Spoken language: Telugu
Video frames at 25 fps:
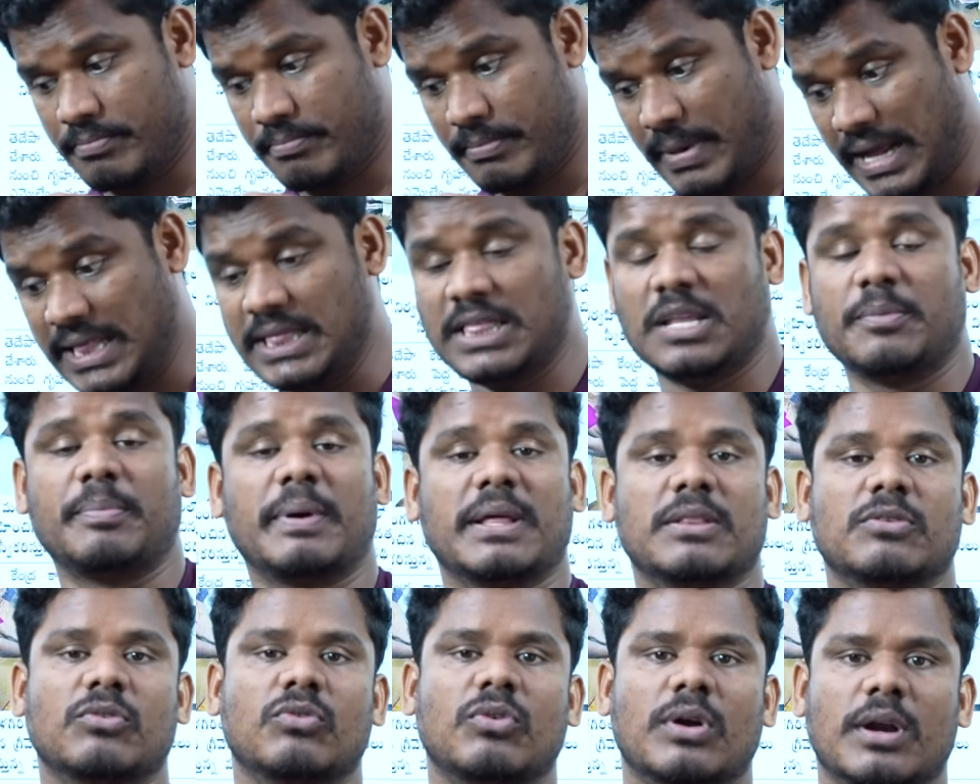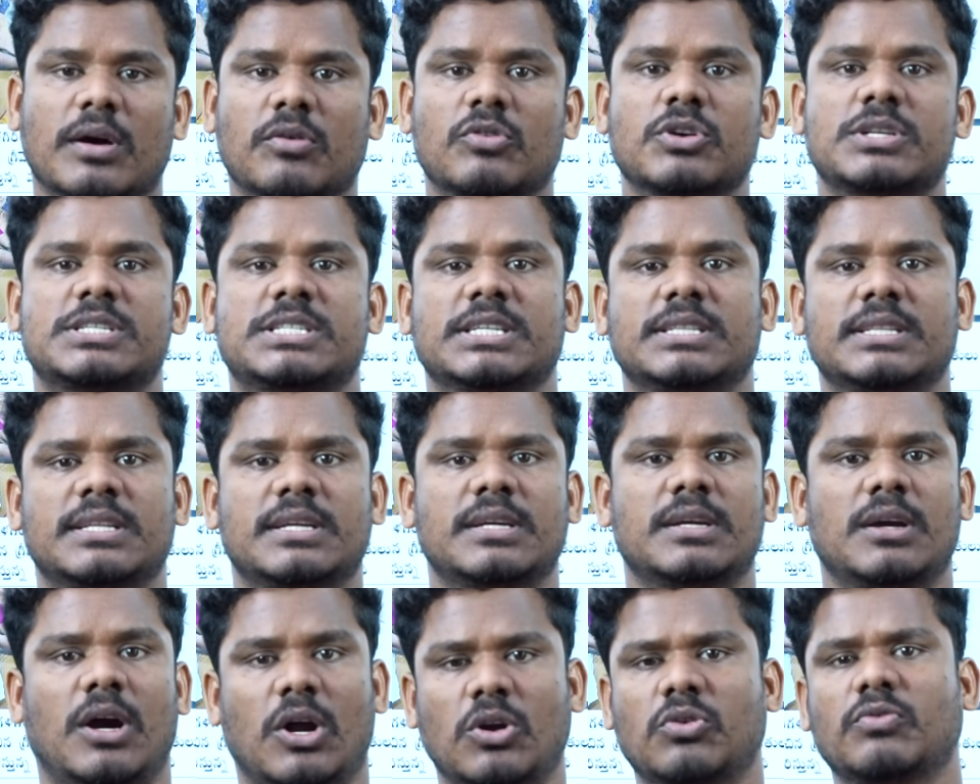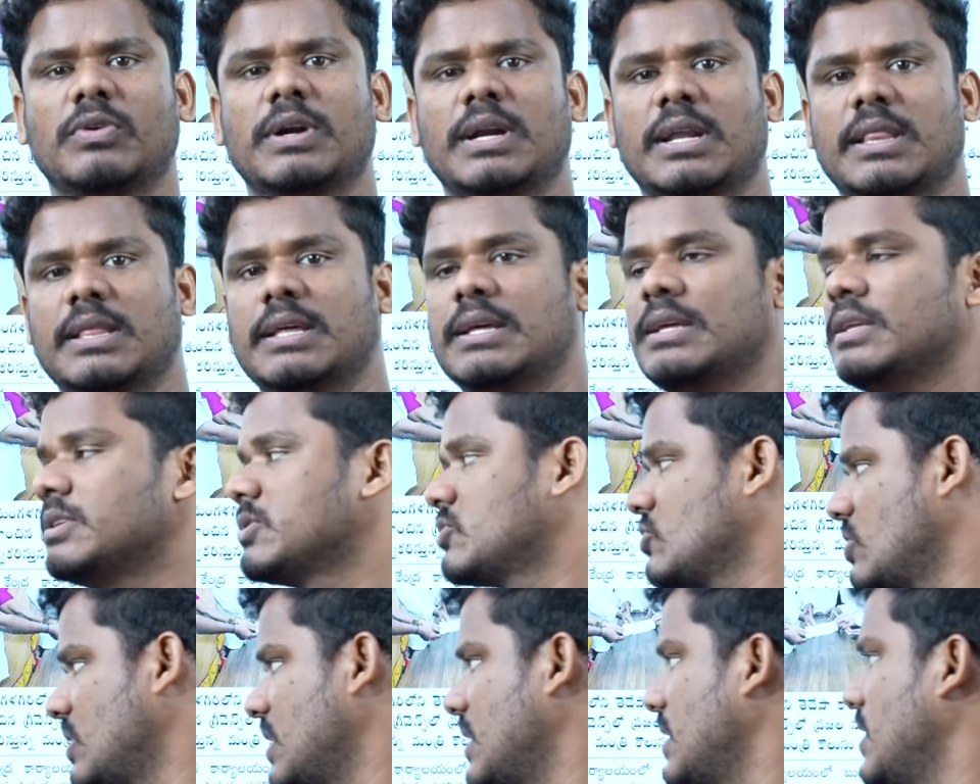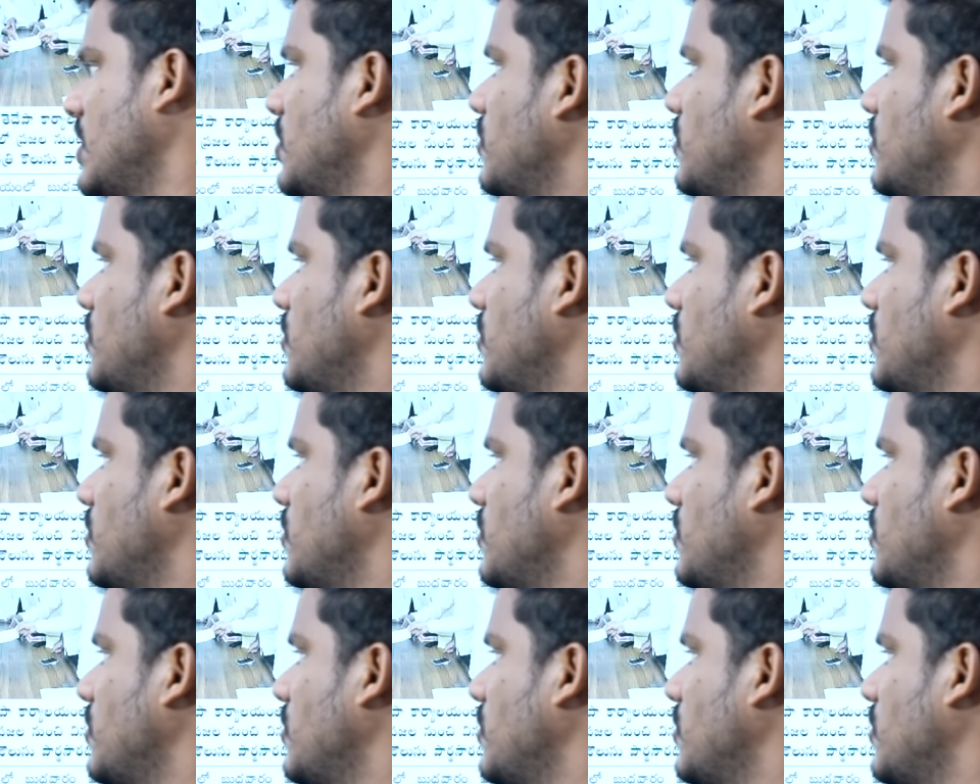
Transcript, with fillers: మంత్రి పదవి కూడా వచ్చింది అటువంటిది చూడండి